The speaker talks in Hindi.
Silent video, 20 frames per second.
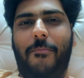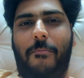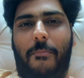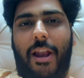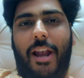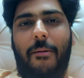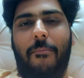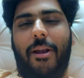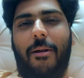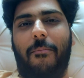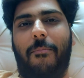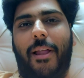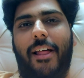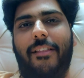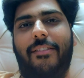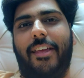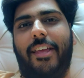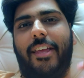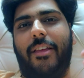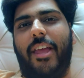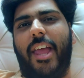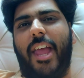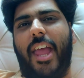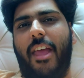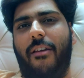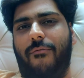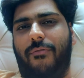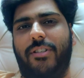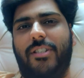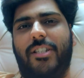पहले मेरा प्लान था कि
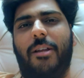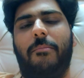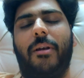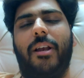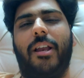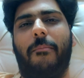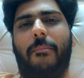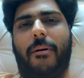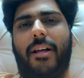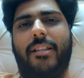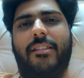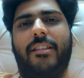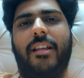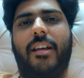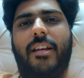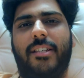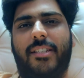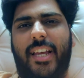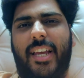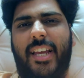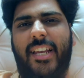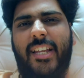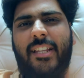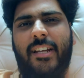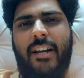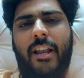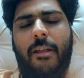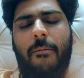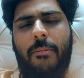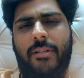फर्स्ट अप्रैल के बाद सेकेंड या
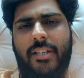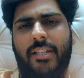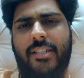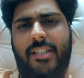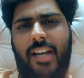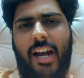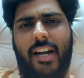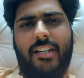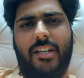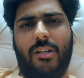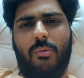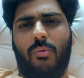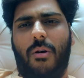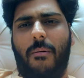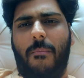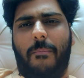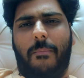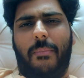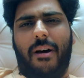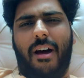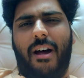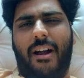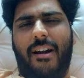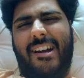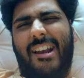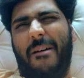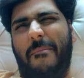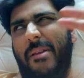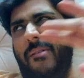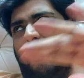थर्ड अप्रैल से स्टार्ट कर दूंगा
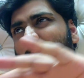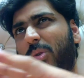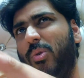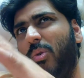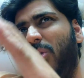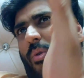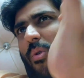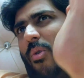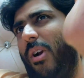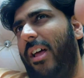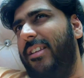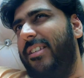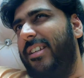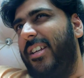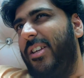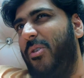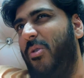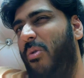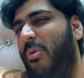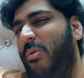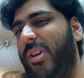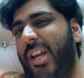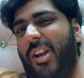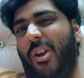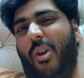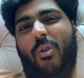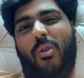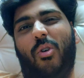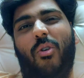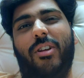बट अभी वो थोड़ा सा यू you नो know, ये
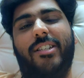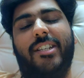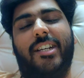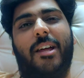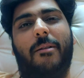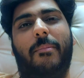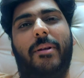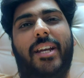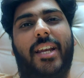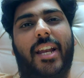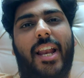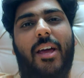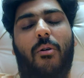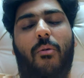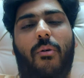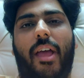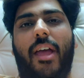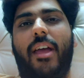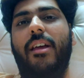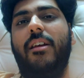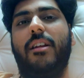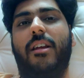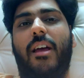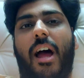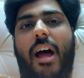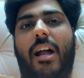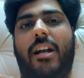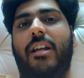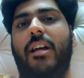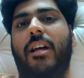लॉकडाउन के चक्कर में डिले हो गए
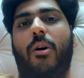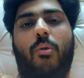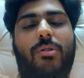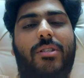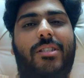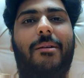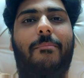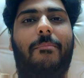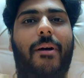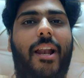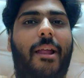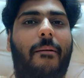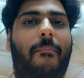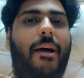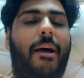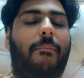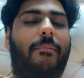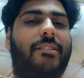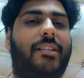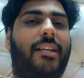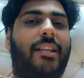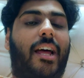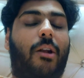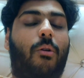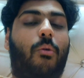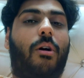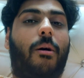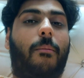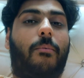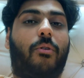एंड उससे पहले मैं आपके साथ
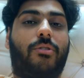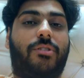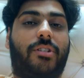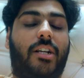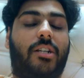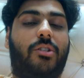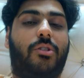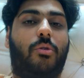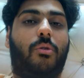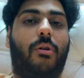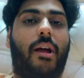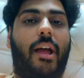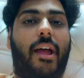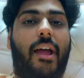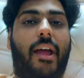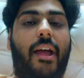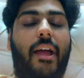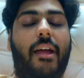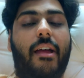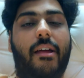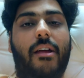एनो का प्रोजेक्ट जो है